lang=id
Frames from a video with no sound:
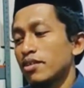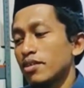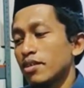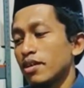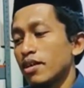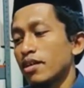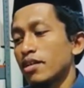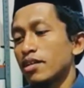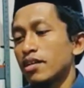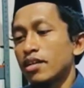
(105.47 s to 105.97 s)

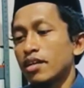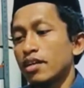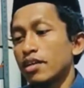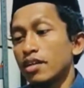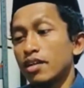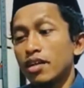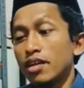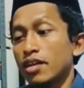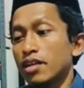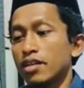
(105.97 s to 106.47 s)
Ada yang
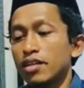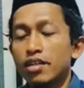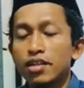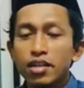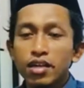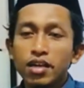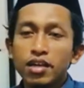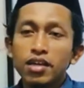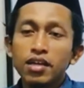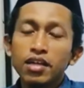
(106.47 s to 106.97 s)
gelar, ada yang
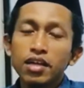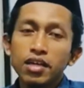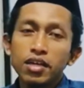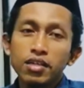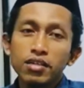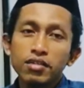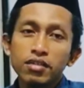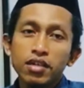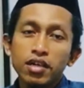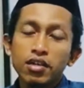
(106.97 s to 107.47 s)
nggak gelar.
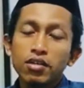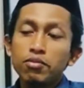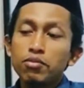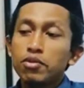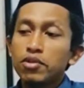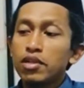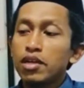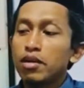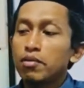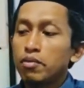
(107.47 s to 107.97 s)
Kalaupun
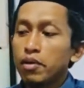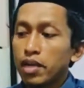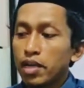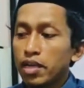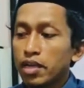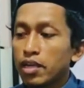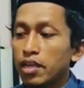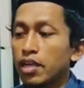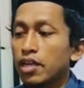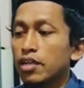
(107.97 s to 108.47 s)
nggak pakai
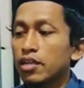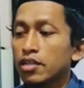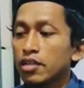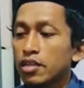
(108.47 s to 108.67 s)
gelar,